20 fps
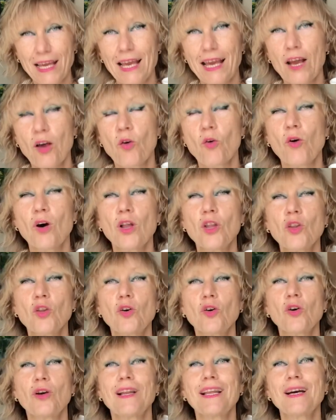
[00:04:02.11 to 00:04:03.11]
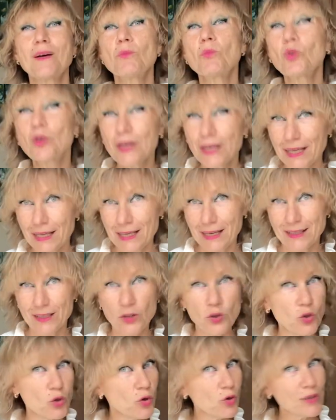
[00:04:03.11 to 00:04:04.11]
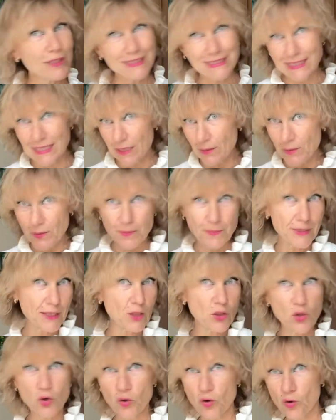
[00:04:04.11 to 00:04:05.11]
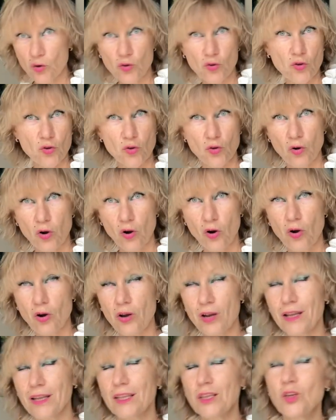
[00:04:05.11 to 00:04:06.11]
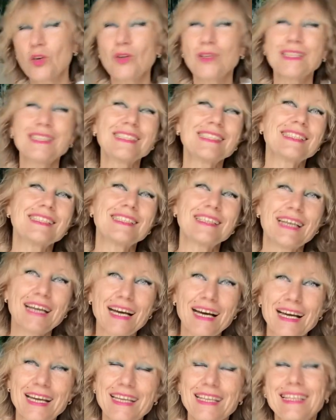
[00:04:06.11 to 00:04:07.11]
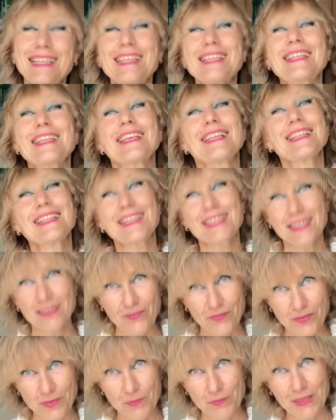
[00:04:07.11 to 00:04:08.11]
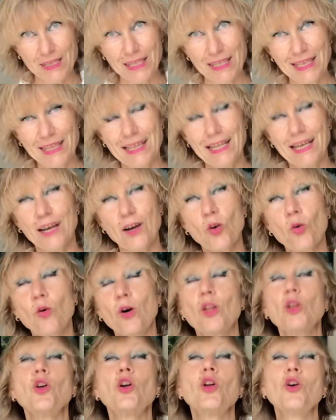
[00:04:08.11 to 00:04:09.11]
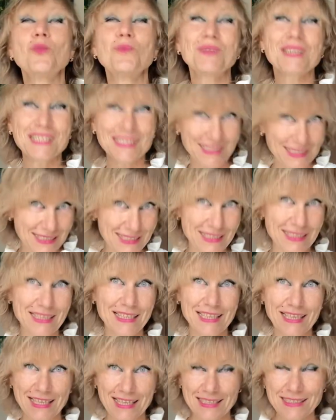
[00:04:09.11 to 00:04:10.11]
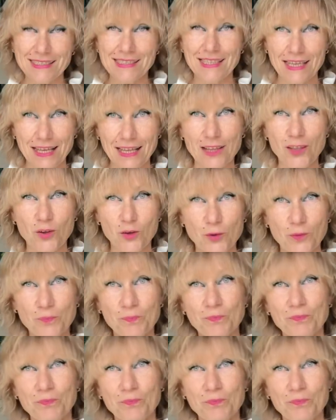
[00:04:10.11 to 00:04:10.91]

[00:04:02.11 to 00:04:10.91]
cuando la mujer no está viviendo con su rol, no está en esencia femenina, cuando el hombre se siente castrado,